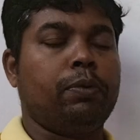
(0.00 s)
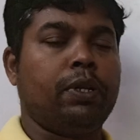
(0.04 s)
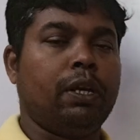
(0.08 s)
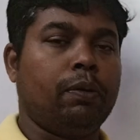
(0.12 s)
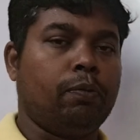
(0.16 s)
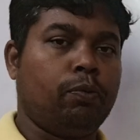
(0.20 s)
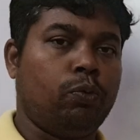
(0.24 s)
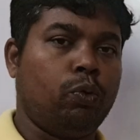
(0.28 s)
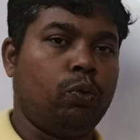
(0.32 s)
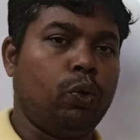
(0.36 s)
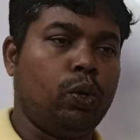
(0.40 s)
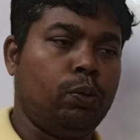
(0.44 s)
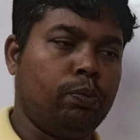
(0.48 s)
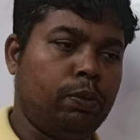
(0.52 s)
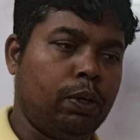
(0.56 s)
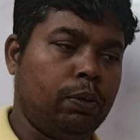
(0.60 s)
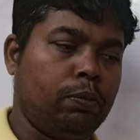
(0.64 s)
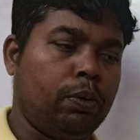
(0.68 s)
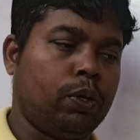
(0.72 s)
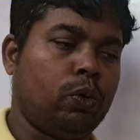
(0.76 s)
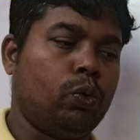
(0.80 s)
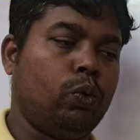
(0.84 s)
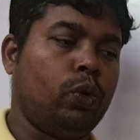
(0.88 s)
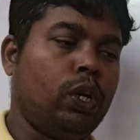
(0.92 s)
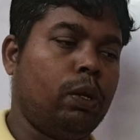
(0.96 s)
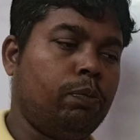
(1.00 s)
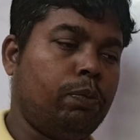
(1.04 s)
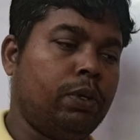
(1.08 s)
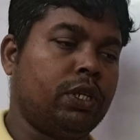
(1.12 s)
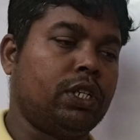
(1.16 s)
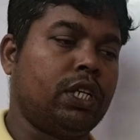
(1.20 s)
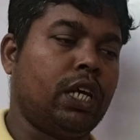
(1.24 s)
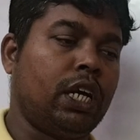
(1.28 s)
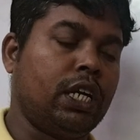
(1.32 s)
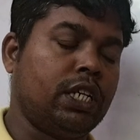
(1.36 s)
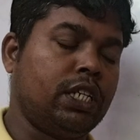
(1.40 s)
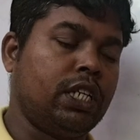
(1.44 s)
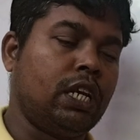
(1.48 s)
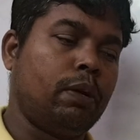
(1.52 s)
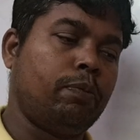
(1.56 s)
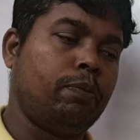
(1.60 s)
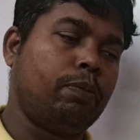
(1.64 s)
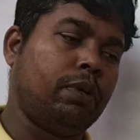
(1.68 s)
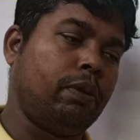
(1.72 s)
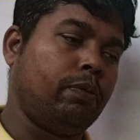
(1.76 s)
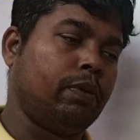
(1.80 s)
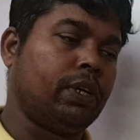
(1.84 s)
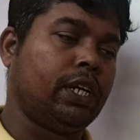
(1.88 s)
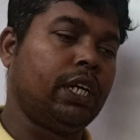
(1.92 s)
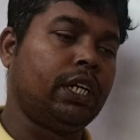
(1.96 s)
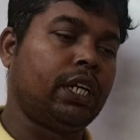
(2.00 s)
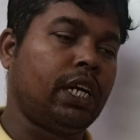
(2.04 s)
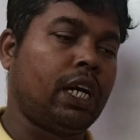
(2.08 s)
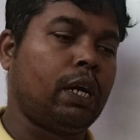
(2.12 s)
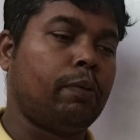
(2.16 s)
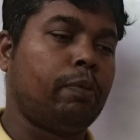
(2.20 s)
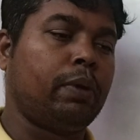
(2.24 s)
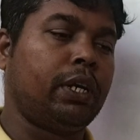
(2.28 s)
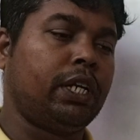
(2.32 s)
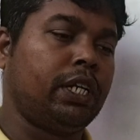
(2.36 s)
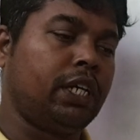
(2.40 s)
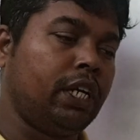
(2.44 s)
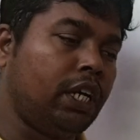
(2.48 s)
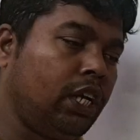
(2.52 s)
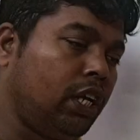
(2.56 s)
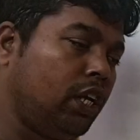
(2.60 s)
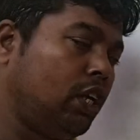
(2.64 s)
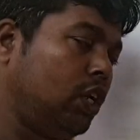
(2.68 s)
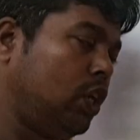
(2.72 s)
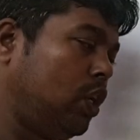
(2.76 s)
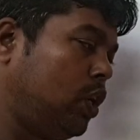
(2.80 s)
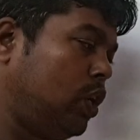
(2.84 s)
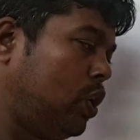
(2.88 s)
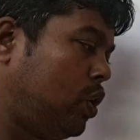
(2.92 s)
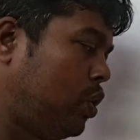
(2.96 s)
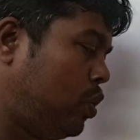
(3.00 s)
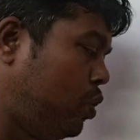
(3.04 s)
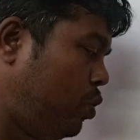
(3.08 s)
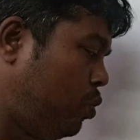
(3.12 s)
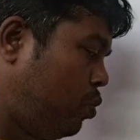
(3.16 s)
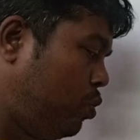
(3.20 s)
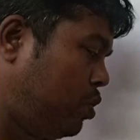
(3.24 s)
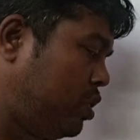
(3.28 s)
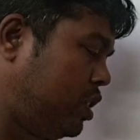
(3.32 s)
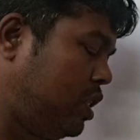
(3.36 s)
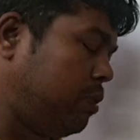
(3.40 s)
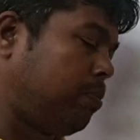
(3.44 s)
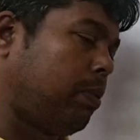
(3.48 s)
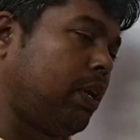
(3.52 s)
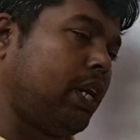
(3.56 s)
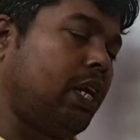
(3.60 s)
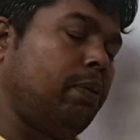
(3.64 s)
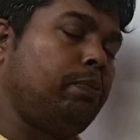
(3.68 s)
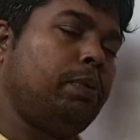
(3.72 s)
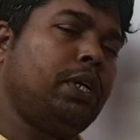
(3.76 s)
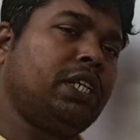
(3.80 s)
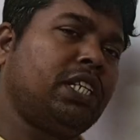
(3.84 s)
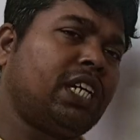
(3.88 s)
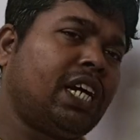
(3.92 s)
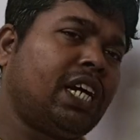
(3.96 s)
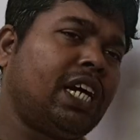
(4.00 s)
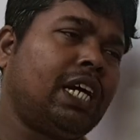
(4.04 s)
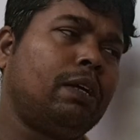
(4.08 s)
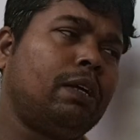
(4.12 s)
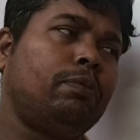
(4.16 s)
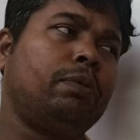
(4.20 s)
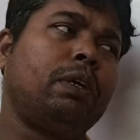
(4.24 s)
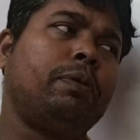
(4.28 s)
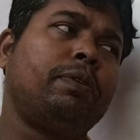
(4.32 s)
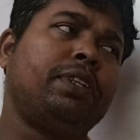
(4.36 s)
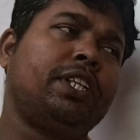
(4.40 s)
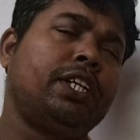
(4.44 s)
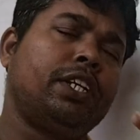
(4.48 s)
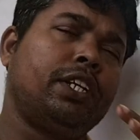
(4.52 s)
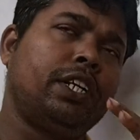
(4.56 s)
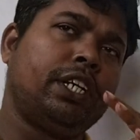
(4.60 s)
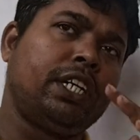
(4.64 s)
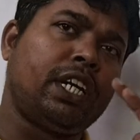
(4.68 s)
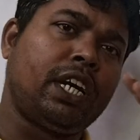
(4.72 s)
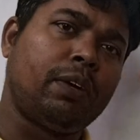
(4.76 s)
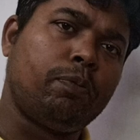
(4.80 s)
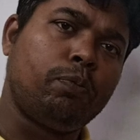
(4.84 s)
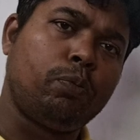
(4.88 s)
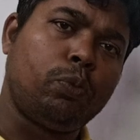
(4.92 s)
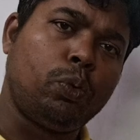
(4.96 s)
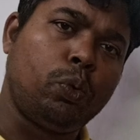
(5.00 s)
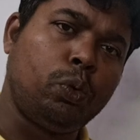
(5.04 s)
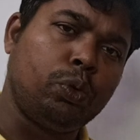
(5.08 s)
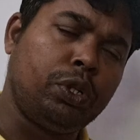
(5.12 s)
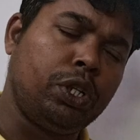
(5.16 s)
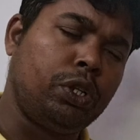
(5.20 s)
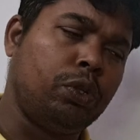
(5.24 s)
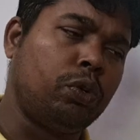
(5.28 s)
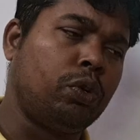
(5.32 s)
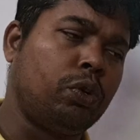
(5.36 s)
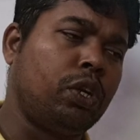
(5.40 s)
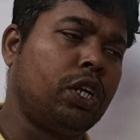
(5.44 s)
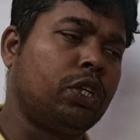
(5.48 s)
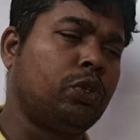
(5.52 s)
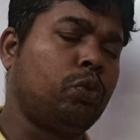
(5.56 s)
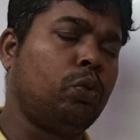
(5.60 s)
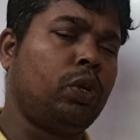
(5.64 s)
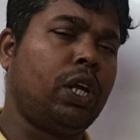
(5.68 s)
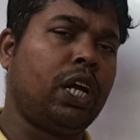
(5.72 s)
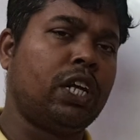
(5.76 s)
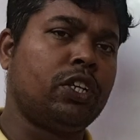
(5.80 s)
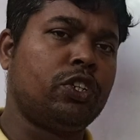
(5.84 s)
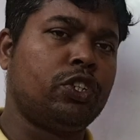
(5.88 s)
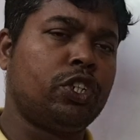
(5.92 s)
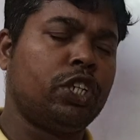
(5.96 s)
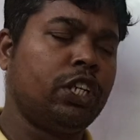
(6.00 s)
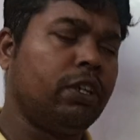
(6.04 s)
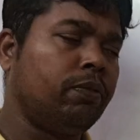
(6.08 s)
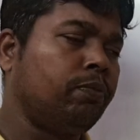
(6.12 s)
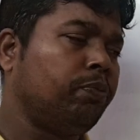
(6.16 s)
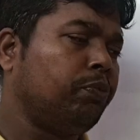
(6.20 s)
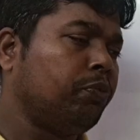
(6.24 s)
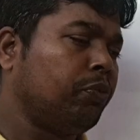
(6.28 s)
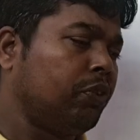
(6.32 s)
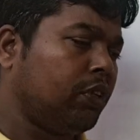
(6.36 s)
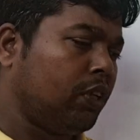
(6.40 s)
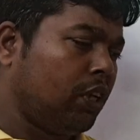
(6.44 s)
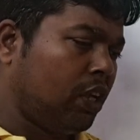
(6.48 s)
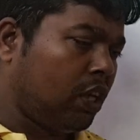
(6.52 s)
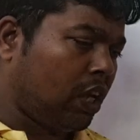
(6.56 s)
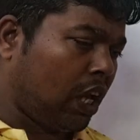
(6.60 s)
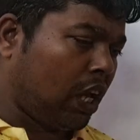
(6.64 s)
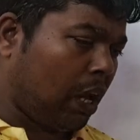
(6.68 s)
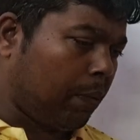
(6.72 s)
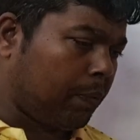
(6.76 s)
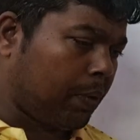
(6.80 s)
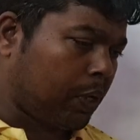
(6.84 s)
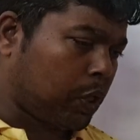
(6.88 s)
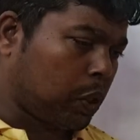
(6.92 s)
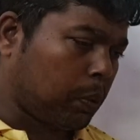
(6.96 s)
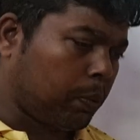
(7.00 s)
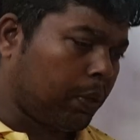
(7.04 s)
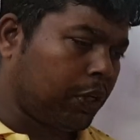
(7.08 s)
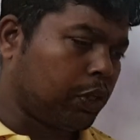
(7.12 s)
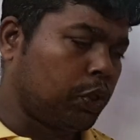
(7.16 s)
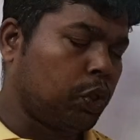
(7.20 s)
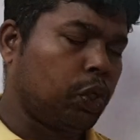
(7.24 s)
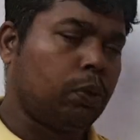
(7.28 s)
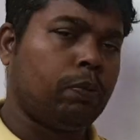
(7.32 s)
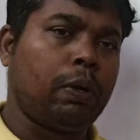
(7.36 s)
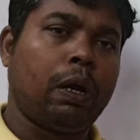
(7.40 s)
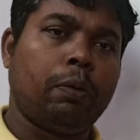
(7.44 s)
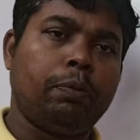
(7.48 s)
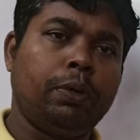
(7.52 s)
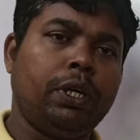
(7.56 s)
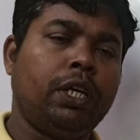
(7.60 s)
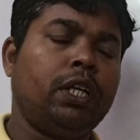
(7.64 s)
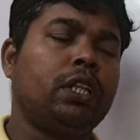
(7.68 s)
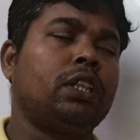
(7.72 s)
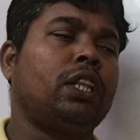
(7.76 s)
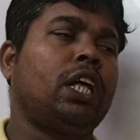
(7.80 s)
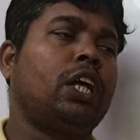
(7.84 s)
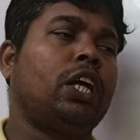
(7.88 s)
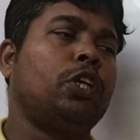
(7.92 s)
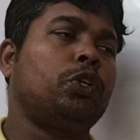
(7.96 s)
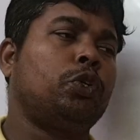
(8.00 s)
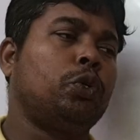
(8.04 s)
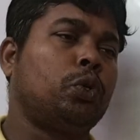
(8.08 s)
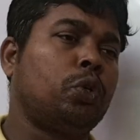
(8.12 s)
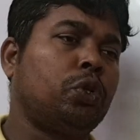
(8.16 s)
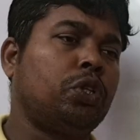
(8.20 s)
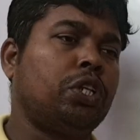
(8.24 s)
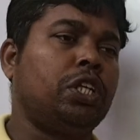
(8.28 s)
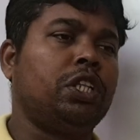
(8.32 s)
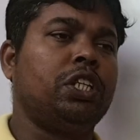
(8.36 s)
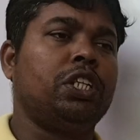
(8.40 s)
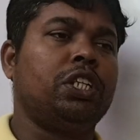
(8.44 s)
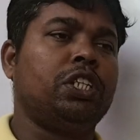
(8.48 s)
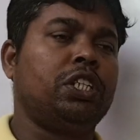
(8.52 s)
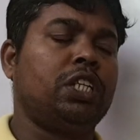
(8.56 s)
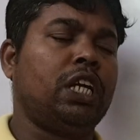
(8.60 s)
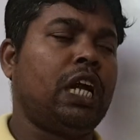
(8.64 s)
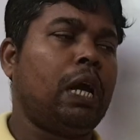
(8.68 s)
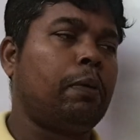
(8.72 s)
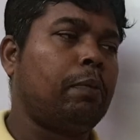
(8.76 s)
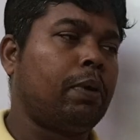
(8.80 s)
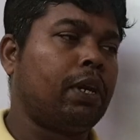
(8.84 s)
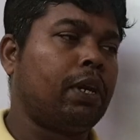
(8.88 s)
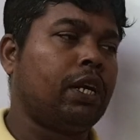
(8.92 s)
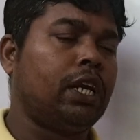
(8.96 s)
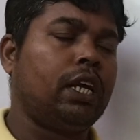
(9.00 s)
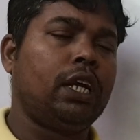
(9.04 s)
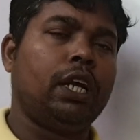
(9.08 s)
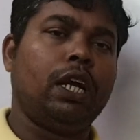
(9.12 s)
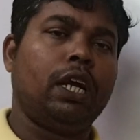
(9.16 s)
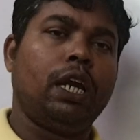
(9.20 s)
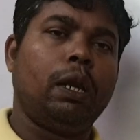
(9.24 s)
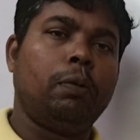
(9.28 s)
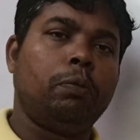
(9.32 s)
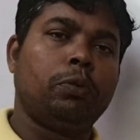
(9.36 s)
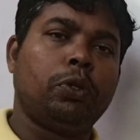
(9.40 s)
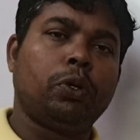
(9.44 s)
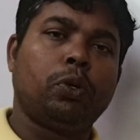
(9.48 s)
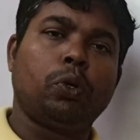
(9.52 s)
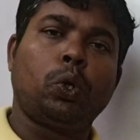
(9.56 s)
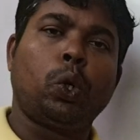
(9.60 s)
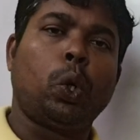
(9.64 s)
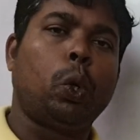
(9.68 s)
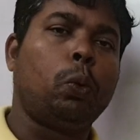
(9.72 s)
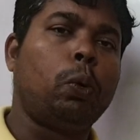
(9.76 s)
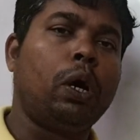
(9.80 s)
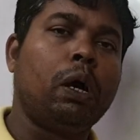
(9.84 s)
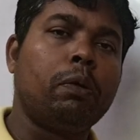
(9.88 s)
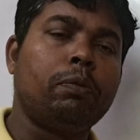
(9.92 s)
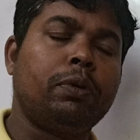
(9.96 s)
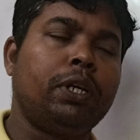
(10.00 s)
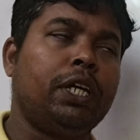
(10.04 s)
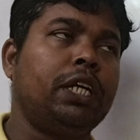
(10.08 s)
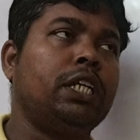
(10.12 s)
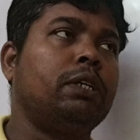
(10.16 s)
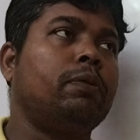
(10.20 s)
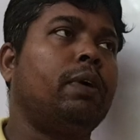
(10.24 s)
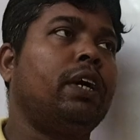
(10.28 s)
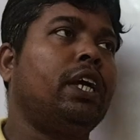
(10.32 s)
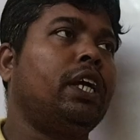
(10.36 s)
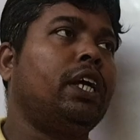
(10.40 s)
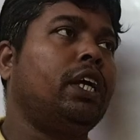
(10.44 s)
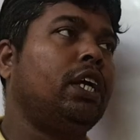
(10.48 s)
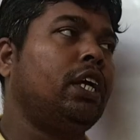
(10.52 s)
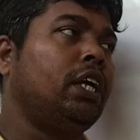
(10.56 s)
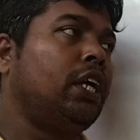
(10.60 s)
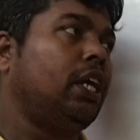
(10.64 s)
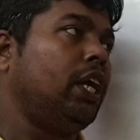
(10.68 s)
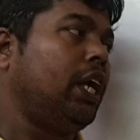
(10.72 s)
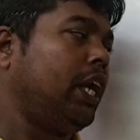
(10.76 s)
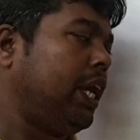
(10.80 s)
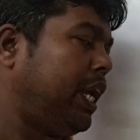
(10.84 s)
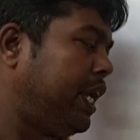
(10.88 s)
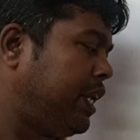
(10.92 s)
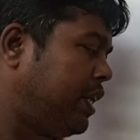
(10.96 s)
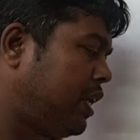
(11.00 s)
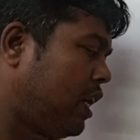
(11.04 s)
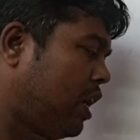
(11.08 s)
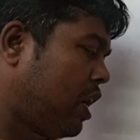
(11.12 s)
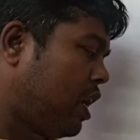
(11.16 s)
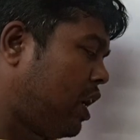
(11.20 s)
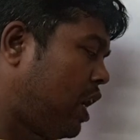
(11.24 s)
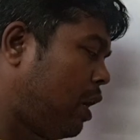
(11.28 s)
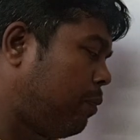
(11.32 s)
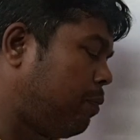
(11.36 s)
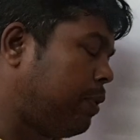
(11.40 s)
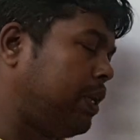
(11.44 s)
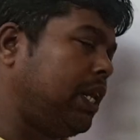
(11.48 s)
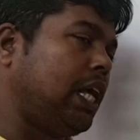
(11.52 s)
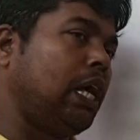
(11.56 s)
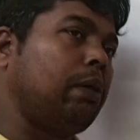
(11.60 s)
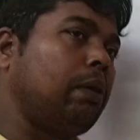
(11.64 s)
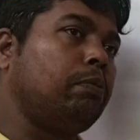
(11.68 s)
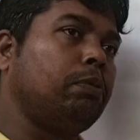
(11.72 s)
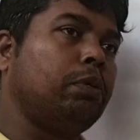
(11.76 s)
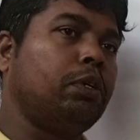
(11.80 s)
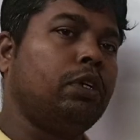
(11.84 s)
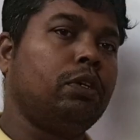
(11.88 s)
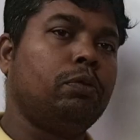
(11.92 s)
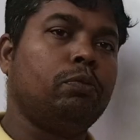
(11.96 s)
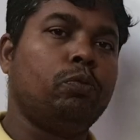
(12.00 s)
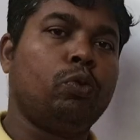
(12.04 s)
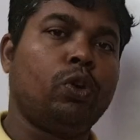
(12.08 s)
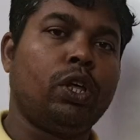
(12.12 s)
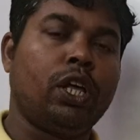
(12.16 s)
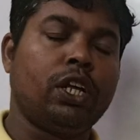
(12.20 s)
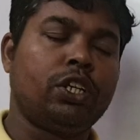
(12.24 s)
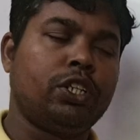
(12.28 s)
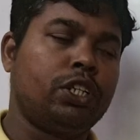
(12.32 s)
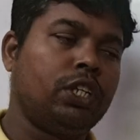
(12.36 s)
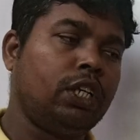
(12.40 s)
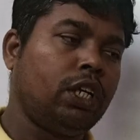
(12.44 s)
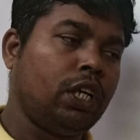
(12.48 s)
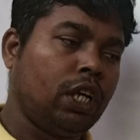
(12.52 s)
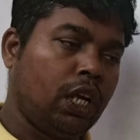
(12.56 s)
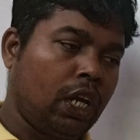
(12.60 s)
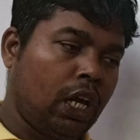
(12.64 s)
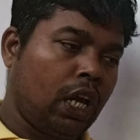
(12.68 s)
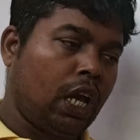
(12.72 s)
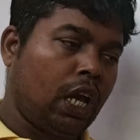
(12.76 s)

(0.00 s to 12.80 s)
আপনি ফোনপে বা গুগল পে সাহায্যে আপনি আমাকে টাকা পাঠিয়ে নোটস দিতে পারেন বিএস একাডেমি আমাদের এটা বহুদিন ধরে চলে আসছে আমরা সবার জন্য ভাবি তার জন্য দিয়ে দিচ্ছি আমার এমনিতে কোনো অভাব নেই যে ভাই এই টাকাটা না পেলে আমি মরে যাচ্ছি